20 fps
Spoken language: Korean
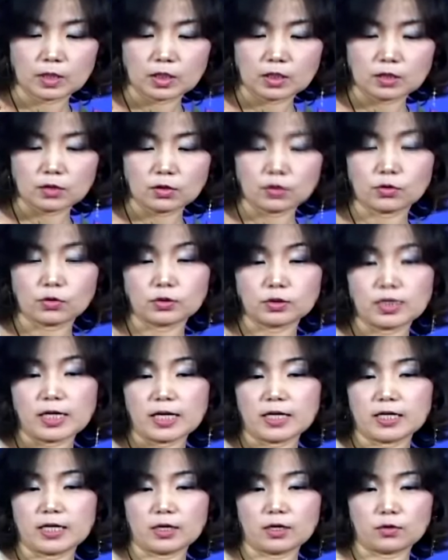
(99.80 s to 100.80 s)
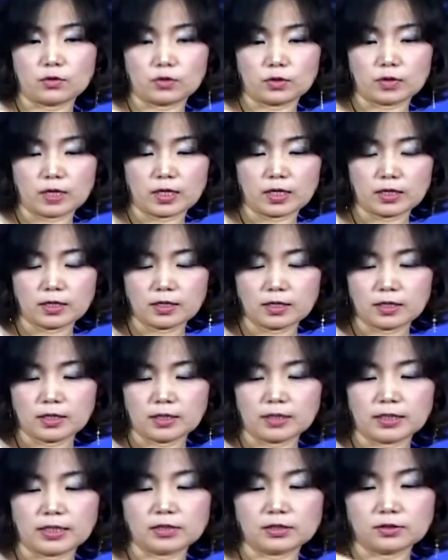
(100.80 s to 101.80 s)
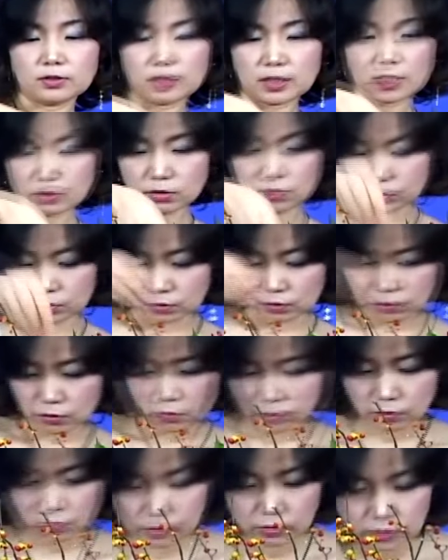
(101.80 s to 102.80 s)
그래서 이 사이에 이렇게 다섯 대 정도